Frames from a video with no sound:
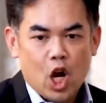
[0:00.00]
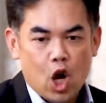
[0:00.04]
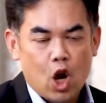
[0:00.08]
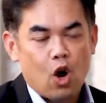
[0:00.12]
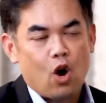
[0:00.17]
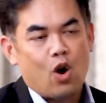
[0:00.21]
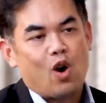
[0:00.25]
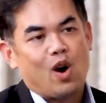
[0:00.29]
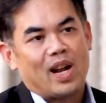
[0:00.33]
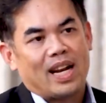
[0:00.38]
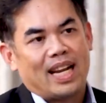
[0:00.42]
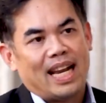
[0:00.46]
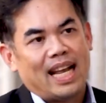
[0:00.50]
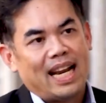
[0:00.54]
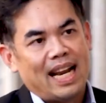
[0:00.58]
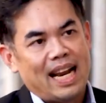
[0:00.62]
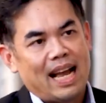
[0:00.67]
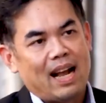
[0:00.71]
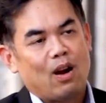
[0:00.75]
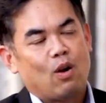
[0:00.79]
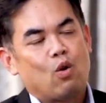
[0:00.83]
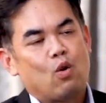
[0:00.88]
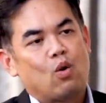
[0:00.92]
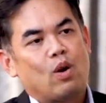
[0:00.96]
ก่อนและหลั
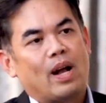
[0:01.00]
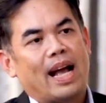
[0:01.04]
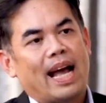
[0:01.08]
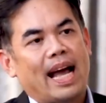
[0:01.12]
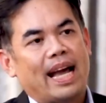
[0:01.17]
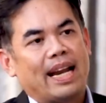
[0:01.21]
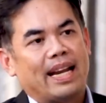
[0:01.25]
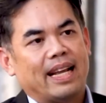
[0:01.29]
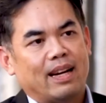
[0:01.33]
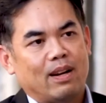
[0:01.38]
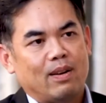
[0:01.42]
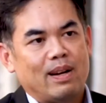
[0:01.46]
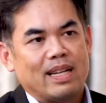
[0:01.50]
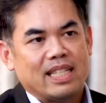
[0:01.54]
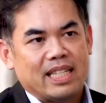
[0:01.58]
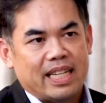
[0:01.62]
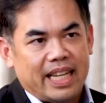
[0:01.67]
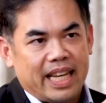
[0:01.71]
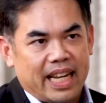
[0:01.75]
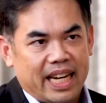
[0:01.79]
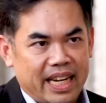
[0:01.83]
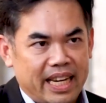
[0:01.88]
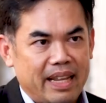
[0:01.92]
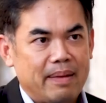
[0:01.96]
งโครงการเนี่ยเราอาจจะ
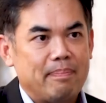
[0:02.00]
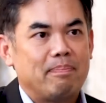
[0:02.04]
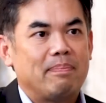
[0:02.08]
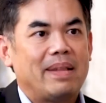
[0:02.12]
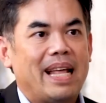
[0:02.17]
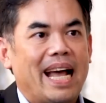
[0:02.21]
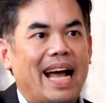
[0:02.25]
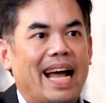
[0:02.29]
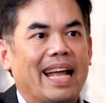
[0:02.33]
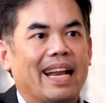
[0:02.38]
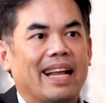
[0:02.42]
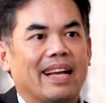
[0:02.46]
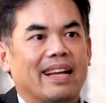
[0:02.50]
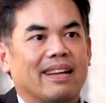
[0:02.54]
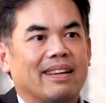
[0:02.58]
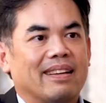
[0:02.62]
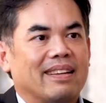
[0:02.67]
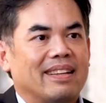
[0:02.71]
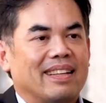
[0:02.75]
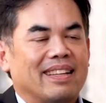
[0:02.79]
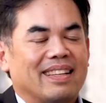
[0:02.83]
เห็นดิฟได้นะฮะ